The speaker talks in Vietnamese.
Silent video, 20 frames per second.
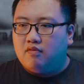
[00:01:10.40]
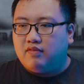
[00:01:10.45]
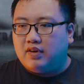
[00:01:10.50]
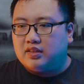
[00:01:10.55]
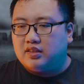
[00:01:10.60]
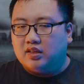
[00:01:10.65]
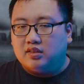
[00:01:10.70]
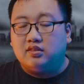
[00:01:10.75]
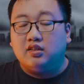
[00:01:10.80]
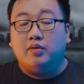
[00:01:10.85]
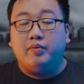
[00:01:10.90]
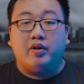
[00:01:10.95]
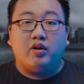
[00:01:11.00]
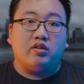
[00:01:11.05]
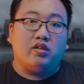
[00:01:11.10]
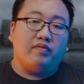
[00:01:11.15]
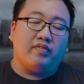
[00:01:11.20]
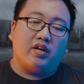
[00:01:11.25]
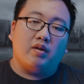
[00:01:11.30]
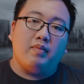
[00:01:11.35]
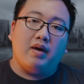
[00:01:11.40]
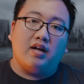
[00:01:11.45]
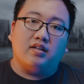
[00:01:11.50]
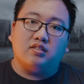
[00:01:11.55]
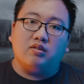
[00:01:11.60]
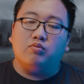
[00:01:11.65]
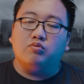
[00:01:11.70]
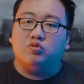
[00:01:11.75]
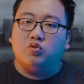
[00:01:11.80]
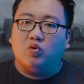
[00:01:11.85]
Và thực sự mình nói thật với các bạn,
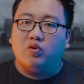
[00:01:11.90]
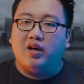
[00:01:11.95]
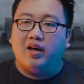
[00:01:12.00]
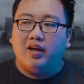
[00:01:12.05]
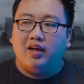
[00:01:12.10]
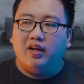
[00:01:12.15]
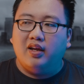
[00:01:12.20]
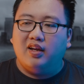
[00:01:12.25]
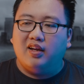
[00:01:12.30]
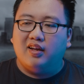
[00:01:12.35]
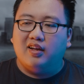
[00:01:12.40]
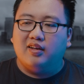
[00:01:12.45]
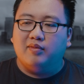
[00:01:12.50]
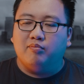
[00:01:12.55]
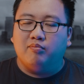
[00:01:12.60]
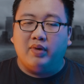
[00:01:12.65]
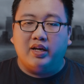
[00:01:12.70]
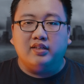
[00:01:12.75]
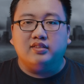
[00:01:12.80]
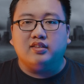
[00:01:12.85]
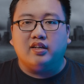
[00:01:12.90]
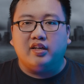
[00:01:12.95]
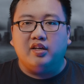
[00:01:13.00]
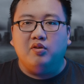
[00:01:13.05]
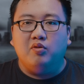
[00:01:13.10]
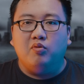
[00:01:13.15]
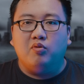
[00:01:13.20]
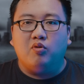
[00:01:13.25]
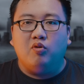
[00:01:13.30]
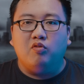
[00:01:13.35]
trong số đấy mình sở
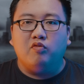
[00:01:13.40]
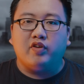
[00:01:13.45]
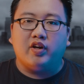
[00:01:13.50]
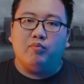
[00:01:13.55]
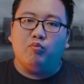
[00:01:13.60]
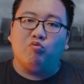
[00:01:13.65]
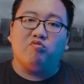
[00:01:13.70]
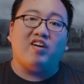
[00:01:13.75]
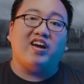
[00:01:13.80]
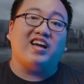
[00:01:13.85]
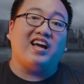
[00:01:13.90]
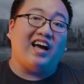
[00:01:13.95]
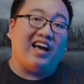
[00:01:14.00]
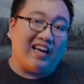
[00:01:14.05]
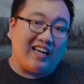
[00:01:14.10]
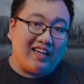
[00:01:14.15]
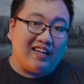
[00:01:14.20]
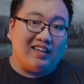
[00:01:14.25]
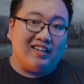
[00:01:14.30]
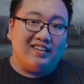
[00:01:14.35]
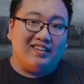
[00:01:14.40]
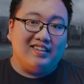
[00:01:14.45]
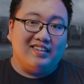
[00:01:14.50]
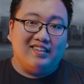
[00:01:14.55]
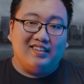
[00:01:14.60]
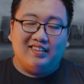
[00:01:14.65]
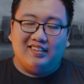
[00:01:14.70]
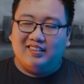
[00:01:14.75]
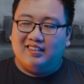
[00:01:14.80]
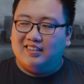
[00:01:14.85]
hữu cũng phải một vài cái.
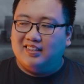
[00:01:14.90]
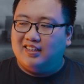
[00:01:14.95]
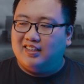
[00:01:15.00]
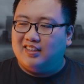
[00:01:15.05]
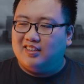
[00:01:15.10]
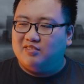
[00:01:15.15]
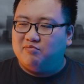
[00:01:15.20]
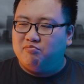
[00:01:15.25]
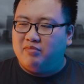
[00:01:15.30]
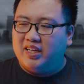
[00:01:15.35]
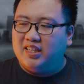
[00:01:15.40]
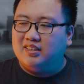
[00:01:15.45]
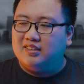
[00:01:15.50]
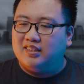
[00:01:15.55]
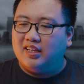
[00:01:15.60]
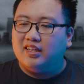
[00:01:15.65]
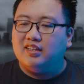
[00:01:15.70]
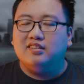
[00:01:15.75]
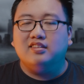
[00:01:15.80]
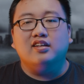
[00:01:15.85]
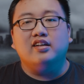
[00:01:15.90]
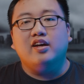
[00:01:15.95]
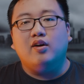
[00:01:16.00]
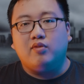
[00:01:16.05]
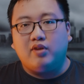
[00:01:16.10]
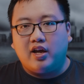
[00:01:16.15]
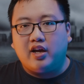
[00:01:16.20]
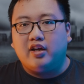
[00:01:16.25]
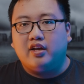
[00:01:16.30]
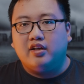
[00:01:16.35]
à, Mình thích thương
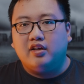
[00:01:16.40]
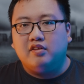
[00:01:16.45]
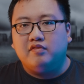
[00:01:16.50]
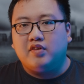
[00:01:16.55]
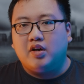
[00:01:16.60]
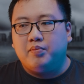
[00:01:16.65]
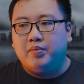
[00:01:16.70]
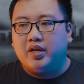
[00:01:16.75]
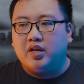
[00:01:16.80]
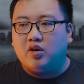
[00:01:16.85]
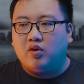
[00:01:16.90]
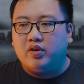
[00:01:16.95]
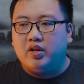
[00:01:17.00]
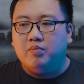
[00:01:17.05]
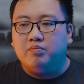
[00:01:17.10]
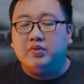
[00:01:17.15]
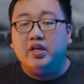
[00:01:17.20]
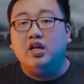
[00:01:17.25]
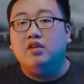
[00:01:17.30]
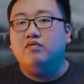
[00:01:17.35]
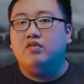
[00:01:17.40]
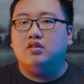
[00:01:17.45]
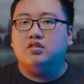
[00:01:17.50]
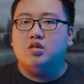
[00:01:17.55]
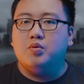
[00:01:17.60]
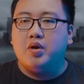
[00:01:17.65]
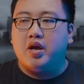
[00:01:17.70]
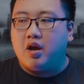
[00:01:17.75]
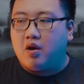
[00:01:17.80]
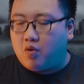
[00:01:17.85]
hiệu này và mình có niềm tin vào
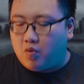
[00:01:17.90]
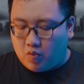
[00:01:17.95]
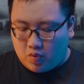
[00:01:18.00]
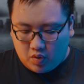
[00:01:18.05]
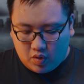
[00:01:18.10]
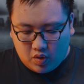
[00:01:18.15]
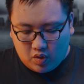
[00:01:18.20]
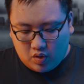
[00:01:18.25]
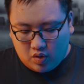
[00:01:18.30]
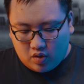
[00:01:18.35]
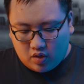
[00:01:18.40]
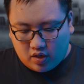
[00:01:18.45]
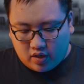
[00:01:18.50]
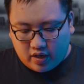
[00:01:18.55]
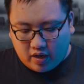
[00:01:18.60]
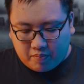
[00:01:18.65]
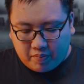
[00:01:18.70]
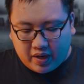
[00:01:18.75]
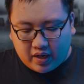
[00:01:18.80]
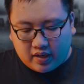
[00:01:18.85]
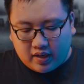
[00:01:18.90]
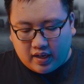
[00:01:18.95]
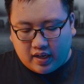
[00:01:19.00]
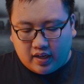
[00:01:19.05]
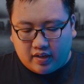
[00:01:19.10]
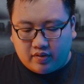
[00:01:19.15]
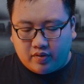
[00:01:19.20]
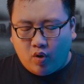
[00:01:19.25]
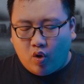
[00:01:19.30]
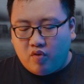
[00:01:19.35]
gi bê lờ. À, đặc biệt
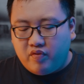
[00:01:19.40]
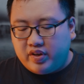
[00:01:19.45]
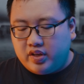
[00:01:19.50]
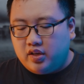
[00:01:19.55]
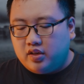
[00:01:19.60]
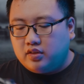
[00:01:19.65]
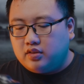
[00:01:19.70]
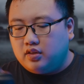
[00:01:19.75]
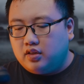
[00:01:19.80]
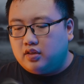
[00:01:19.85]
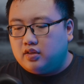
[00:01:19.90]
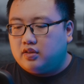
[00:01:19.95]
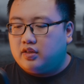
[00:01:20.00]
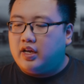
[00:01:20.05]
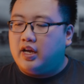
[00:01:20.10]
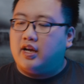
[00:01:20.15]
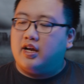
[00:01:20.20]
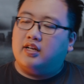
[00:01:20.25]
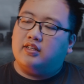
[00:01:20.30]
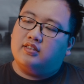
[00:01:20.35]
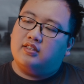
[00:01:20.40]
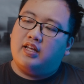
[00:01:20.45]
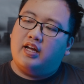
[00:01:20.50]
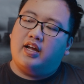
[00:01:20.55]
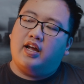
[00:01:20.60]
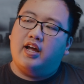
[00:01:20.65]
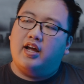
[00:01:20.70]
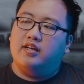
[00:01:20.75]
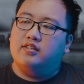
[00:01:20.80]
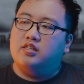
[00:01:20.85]
là đối với những kể cả tai
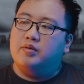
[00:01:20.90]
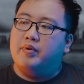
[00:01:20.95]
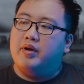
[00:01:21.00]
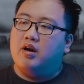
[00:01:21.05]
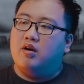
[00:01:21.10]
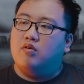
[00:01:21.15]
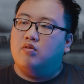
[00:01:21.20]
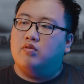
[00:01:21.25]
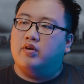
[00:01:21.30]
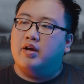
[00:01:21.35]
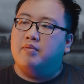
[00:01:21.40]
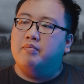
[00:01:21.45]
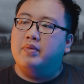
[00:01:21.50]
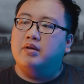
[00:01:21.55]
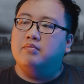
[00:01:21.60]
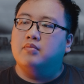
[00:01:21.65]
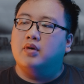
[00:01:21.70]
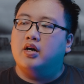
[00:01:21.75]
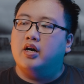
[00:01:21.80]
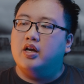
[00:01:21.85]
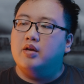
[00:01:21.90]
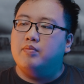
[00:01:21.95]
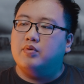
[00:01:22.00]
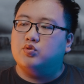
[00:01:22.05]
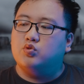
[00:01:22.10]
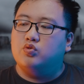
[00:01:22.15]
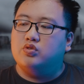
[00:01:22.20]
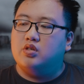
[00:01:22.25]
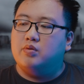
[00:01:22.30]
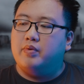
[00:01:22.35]
nghe gi bê lờ gaming mới, mặc
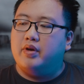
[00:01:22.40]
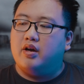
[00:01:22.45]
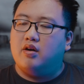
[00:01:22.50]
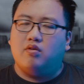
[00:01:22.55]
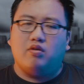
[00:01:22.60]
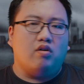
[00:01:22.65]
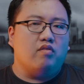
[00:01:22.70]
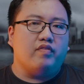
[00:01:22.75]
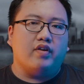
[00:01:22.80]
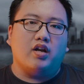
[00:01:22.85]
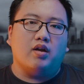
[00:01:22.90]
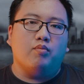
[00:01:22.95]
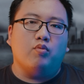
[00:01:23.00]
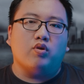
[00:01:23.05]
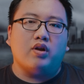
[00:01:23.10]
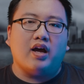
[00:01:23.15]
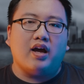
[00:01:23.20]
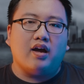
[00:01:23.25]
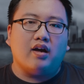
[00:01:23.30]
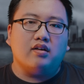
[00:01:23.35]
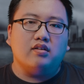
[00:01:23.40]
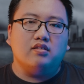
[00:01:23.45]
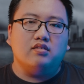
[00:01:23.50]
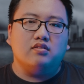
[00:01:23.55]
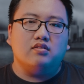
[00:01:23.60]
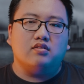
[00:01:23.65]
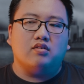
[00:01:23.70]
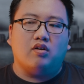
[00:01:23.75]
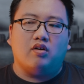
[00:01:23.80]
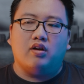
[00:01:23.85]
dù gi bê lờ không phải là một hãng
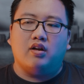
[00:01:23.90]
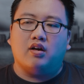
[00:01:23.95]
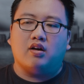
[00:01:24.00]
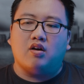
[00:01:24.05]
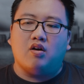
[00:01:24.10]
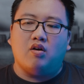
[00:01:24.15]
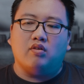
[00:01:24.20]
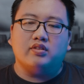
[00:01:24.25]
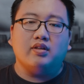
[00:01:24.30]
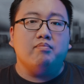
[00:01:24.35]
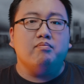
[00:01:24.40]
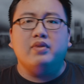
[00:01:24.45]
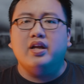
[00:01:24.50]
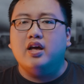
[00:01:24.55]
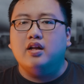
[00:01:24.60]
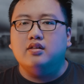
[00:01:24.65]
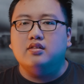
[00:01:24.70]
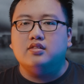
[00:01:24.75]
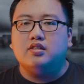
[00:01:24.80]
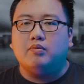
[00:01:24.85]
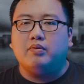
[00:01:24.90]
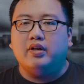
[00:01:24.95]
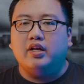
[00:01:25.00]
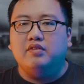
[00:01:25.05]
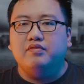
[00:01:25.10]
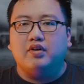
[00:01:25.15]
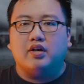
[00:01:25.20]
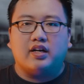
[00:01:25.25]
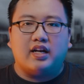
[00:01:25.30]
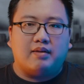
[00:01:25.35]
gọi là có thâm niên trong cái
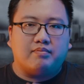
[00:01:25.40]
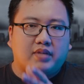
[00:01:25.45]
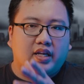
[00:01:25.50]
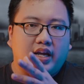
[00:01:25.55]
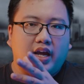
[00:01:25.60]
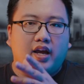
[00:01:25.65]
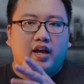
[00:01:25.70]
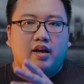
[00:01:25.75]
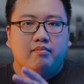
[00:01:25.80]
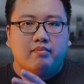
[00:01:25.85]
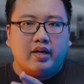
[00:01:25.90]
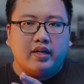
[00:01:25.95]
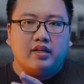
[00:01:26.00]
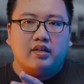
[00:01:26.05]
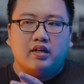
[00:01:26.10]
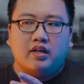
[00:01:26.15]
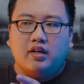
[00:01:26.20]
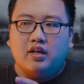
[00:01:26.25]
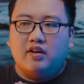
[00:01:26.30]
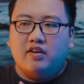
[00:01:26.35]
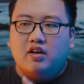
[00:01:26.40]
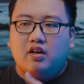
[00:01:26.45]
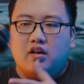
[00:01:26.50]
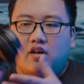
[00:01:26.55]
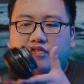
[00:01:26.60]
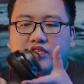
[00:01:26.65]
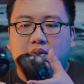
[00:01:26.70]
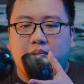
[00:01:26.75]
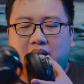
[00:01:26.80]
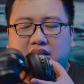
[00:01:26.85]
lĩnh vực làm tai nghe gaming.
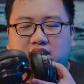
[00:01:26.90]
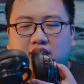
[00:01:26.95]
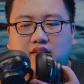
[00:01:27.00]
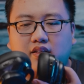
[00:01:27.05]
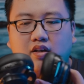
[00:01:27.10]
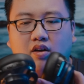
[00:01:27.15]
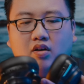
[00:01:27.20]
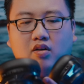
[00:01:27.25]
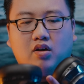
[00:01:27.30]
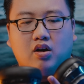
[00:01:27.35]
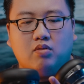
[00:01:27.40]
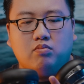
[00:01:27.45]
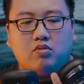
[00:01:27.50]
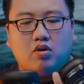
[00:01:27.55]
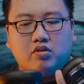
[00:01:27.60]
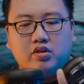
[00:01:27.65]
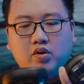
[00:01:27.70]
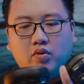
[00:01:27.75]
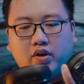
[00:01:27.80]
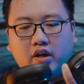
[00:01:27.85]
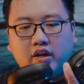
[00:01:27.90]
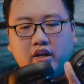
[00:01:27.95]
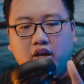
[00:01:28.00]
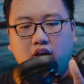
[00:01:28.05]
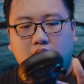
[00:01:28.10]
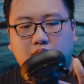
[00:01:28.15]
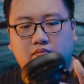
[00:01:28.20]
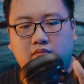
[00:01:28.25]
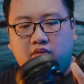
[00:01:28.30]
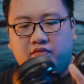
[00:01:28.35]
À, về bản chất thì họ không có nhiều kinh
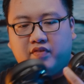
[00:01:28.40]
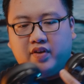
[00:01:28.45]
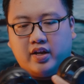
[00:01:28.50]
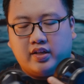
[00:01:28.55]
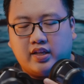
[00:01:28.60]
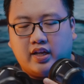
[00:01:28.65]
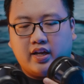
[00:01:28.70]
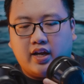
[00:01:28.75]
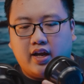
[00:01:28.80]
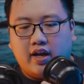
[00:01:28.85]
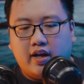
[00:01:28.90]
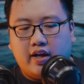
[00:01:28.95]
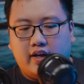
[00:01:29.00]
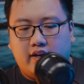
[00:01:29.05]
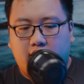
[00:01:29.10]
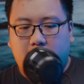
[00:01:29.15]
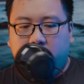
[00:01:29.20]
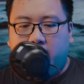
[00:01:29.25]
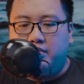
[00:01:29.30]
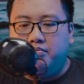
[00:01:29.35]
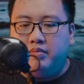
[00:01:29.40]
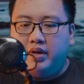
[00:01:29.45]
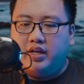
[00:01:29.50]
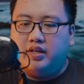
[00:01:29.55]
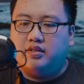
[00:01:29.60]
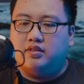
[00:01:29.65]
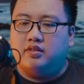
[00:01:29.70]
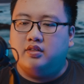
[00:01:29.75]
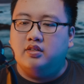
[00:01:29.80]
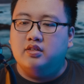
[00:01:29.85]
nghiệm về tai nghe
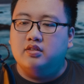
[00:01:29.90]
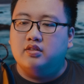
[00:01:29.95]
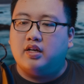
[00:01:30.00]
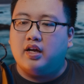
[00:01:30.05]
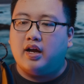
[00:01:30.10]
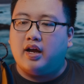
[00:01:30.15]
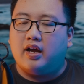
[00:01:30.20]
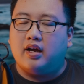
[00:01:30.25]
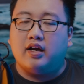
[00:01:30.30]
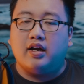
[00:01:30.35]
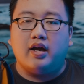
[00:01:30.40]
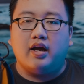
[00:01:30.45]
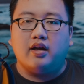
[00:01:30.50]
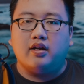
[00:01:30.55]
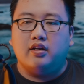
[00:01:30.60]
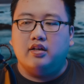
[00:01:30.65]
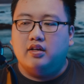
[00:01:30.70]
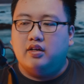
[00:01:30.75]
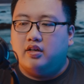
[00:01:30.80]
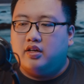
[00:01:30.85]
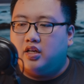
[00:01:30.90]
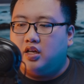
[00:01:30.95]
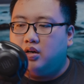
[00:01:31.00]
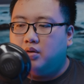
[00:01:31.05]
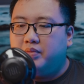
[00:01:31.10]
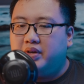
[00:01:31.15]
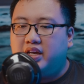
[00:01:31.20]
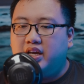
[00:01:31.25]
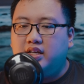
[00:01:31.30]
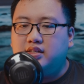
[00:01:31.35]
gaming như các hãng khác, nhưng mà
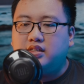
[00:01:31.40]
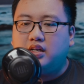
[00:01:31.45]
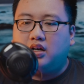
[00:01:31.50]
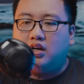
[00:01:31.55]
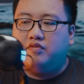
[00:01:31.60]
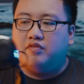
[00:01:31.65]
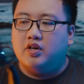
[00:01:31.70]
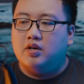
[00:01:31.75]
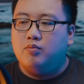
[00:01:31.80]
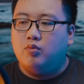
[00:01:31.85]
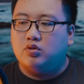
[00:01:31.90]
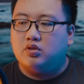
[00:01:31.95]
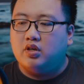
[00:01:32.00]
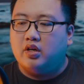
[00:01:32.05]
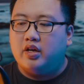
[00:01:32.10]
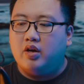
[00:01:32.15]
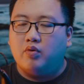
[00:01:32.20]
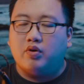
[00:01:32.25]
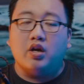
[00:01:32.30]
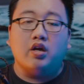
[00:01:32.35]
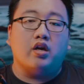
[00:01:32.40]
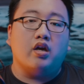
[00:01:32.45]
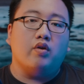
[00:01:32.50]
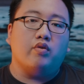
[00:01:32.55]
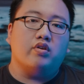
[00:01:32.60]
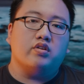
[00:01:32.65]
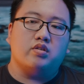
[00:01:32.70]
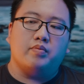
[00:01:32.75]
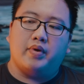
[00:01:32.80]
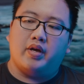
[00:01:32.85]
mình nghĩ rằng là với một thương hiệu kỳ cựu
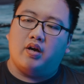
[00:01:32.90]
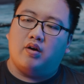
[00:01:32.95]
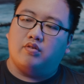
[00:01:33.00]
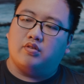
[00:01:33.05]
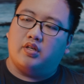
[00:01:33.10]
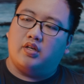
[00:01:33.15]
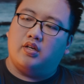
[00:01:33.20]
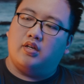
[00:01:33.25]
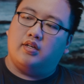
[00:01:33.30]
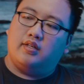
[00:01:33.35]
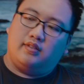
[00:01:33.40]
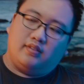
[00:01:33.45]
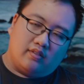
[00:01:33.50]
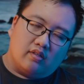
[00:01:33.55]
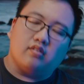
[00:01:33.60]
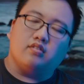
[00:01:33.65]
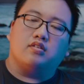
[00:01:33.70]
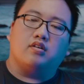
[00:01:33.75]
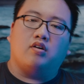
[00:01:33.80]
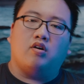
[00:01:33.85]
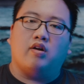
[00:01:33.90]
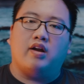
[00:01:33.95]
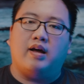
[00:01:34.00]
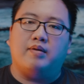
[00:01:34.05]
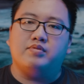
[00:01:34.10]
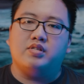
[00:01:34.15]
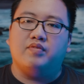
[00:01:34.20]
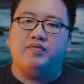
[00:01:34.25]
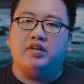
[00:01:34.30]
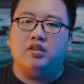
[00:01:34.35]
như gi bê lờ thì họ
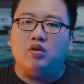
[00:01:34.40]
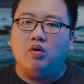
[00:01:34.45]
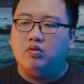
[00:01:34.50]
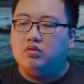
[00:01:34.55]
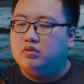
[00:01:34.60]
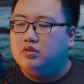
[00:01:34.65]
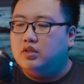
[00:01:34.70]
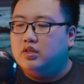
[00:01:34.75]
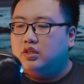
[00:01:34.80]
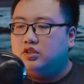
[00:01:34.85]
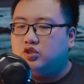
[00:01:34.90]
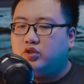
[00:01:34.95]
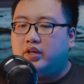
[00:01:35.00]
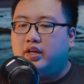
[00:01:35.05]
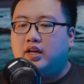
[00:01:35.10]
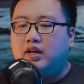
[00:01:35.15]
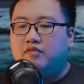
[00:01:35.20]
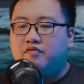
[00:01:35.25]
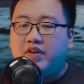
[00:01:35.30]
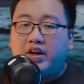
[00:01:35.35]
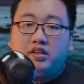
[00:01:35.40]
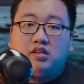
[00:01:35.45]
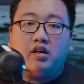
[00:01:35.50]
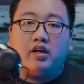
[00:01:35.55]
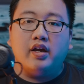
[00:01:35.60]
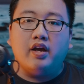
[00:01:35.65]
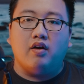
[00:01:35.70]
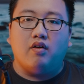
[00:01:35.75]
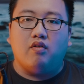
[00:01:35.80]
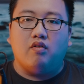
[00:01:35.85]
làm sẽ vẫn tốt. Cho nên là về
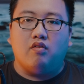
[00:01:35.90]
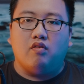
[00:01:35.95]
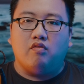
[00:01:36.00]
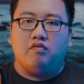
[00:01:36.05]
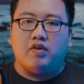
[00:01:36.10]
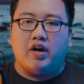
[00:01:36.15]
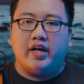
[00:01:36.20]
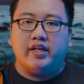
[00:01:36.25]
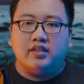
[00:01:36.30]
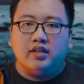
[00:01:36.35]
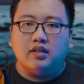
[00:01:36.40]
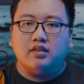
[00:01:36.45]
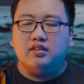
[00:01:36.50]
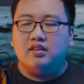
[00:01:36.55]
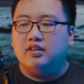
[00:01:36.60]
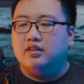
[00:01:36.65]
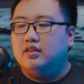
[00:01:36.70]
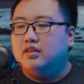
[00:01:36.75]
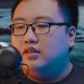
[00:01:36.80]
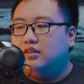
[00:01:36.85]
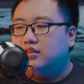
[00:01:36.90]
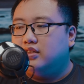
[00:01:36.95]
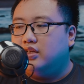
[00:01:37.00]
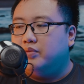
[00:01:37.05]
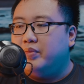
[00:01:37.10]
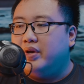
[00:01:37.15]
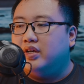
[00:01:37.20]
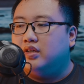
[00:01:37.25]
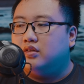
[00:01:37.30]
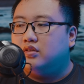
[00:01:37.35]
thương hiệu và hình thức thì
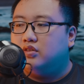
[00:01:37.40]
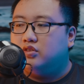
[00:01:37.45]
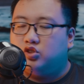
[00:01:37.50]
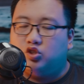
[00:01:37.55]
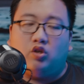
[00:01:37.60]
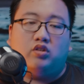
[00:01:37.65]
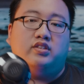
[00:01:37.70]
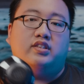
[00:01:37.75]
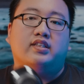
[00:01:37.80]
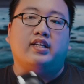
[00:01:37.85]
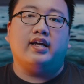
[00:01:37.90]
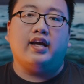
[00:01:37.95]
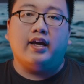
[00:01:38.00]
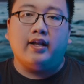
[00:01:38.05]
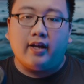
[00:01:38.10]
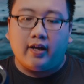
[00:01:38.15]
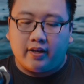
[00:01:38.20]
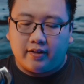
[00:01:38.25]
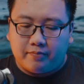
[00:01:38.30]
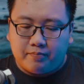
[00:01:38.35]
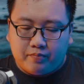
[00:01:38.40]
mình chọn chiếc tai nghe này.